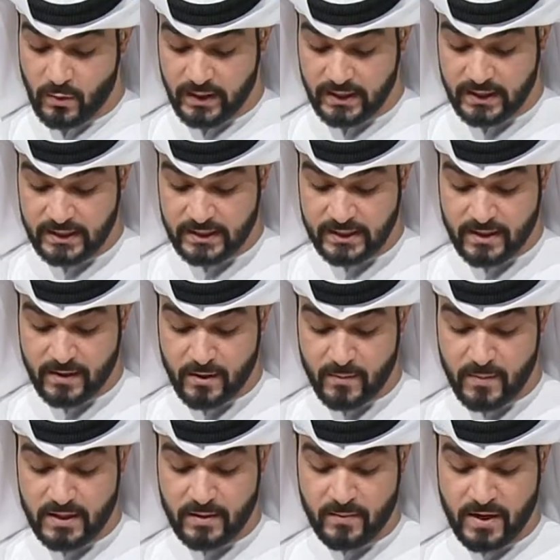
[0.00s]
وأكيد
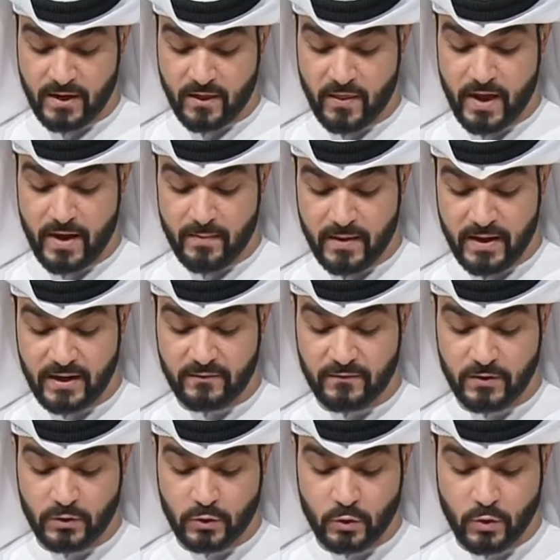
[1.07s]
يتضمن المعرض أعمال
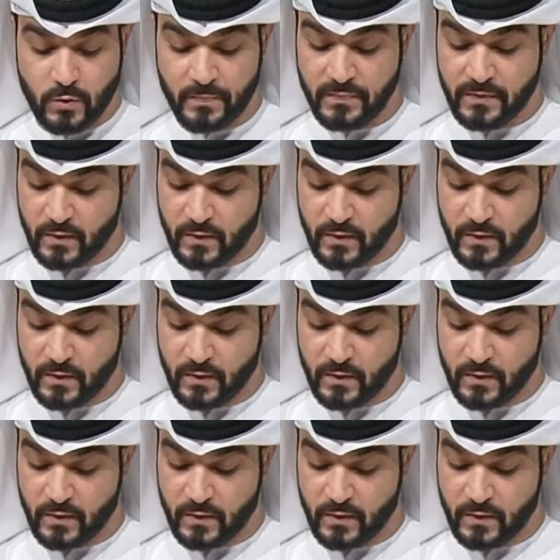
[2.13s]
فيديو